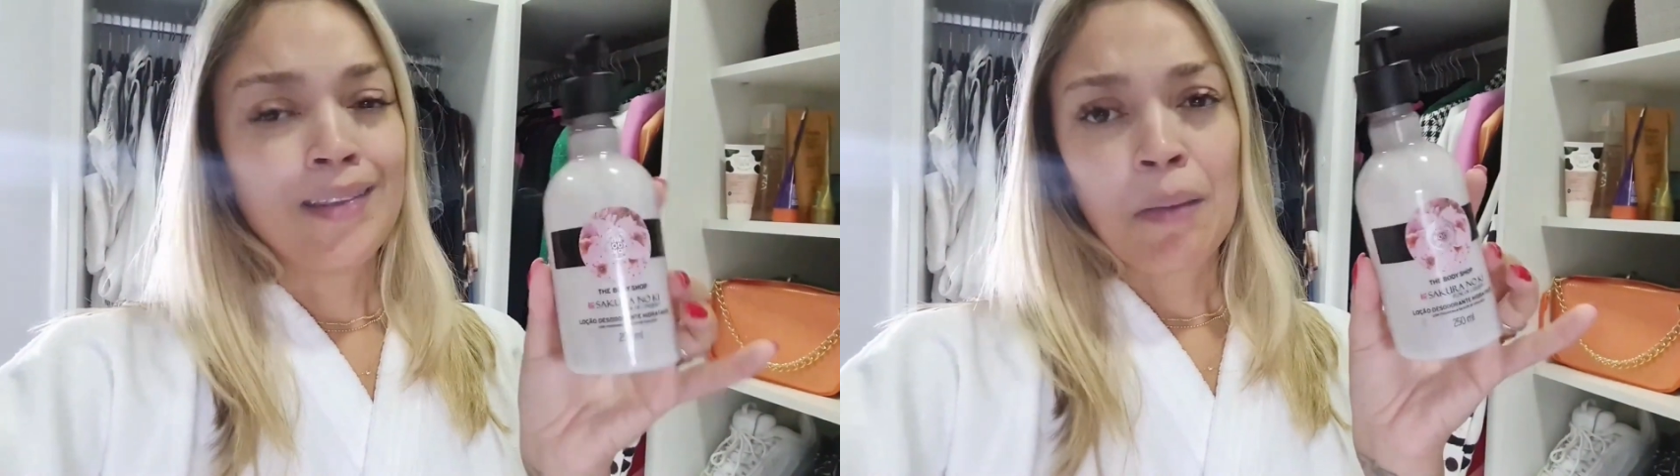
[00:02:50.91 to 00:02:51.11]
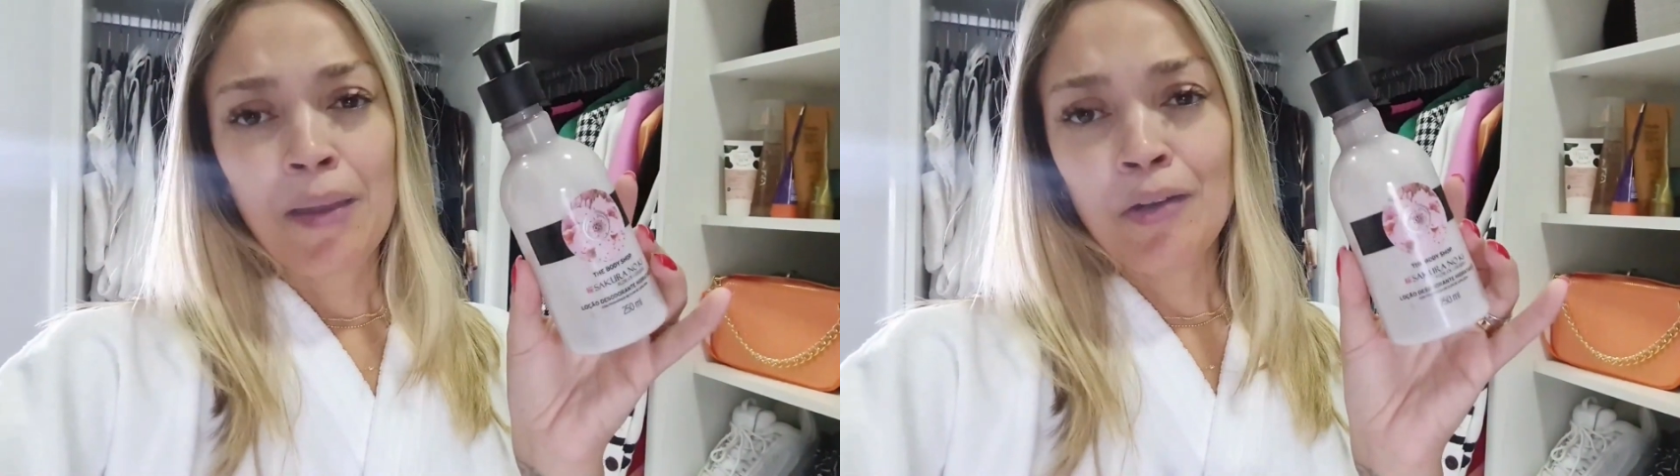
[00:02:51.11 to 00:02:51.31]

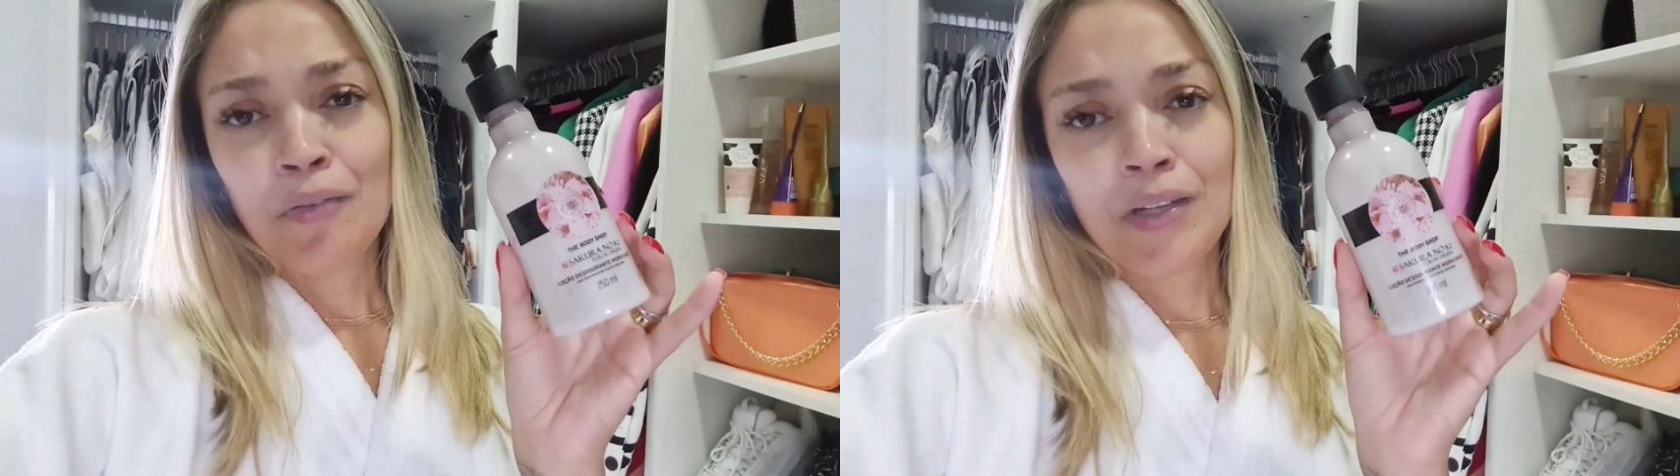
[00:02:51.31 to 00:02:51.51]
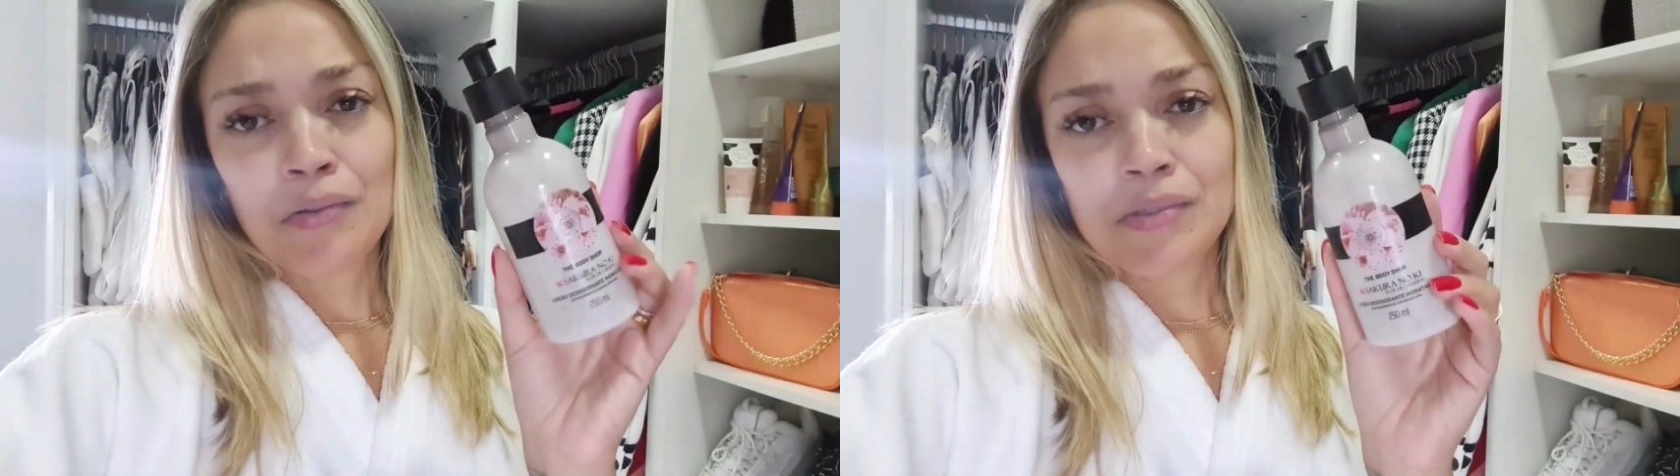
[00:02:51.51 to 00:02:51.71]
Tá bem no
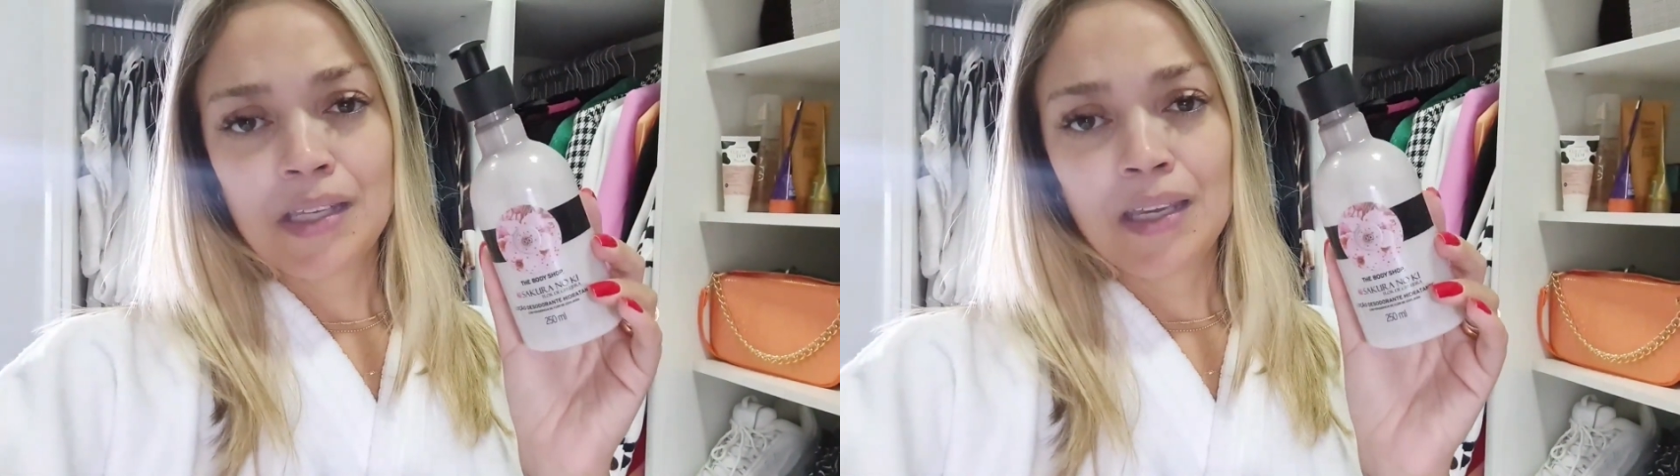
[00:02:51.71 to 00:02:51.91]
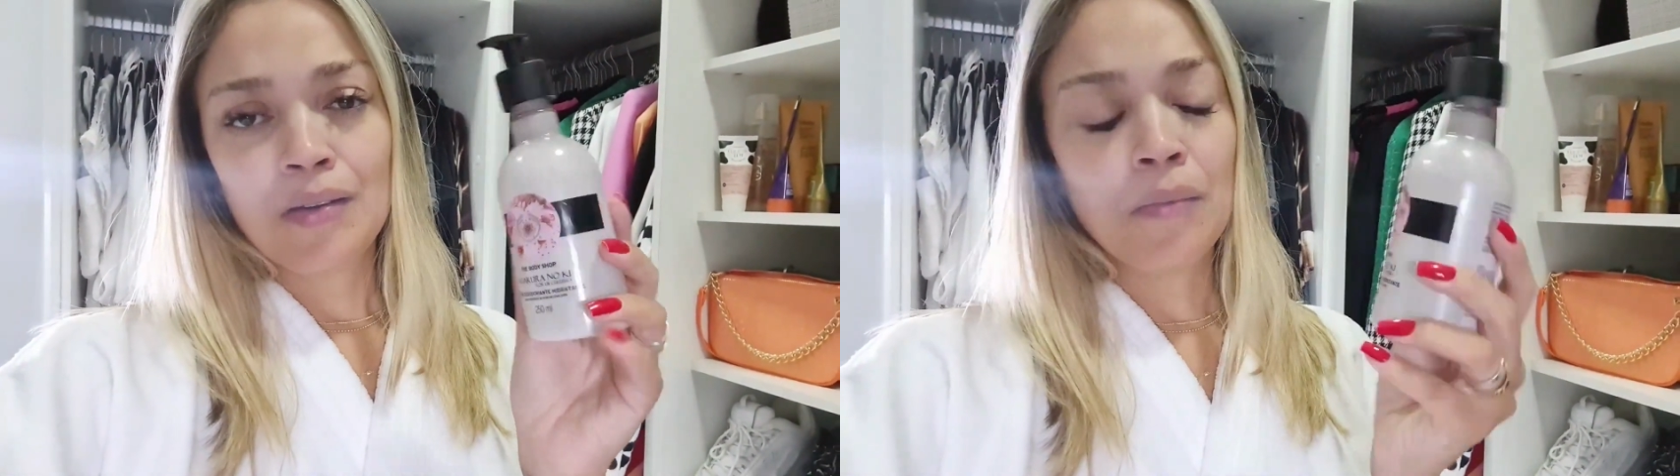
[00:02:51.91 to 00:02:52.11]
finalzinho,